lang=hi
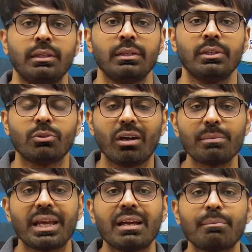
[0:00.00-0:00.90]
तो अब
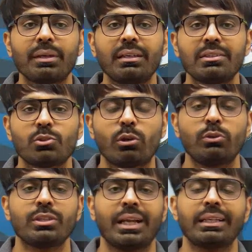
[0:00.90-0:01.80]
यहाँ पे
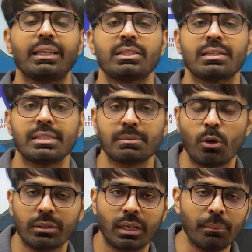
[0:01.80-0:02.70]
सॉल्यूशन आने के चांसेस
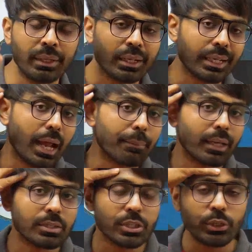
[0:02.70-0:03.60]
बहुत कम है अगर आपका
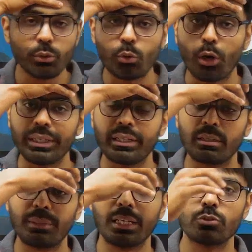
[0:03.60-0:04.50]
जी कोऑर्डिनेटर
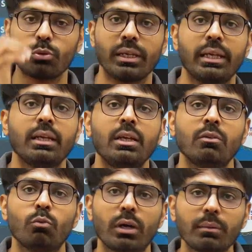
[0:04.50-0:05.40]
बेटा जो है
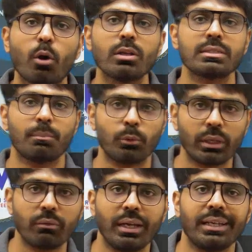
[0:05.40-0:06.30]
वो अगर बहुत
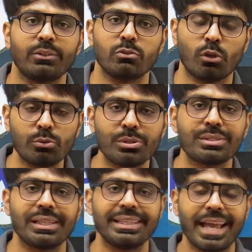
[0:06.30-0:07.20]
सपोर्टिव है तो सॉल्यूशन
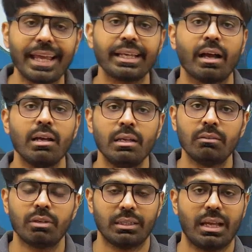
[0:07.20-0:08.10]
जल्दी आएगा
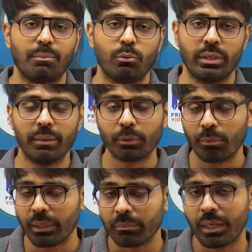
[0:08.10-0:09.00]
वरना आपको ये
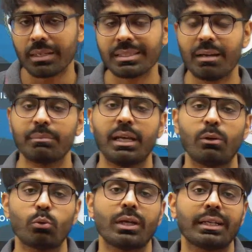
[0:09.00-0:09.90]
प्रॉब्लम का सामना
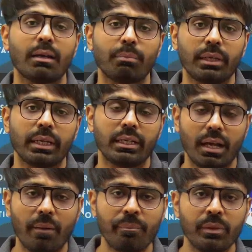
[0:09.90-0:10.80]
उठाना पड़ेगा
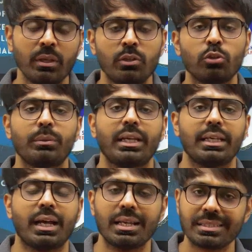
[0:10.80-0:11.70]
तो बेटा ये
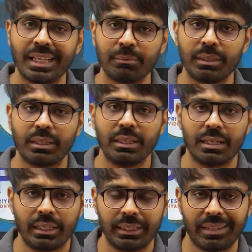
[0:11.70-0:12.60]
खास ध्यान में रखना
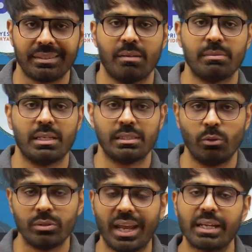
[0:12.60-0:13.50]
कि नेक्स्ट टाइम से ऐसी कोई
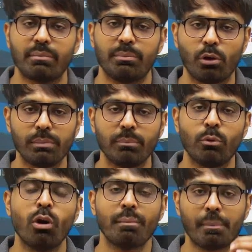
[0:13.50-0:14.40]
साइट में प्रॉब्लम
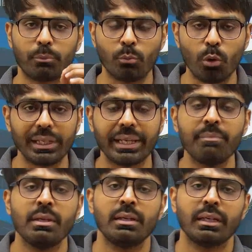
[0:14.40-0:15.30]
हो हम आपको बोले
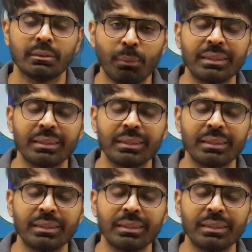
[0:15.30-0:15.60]
कि मत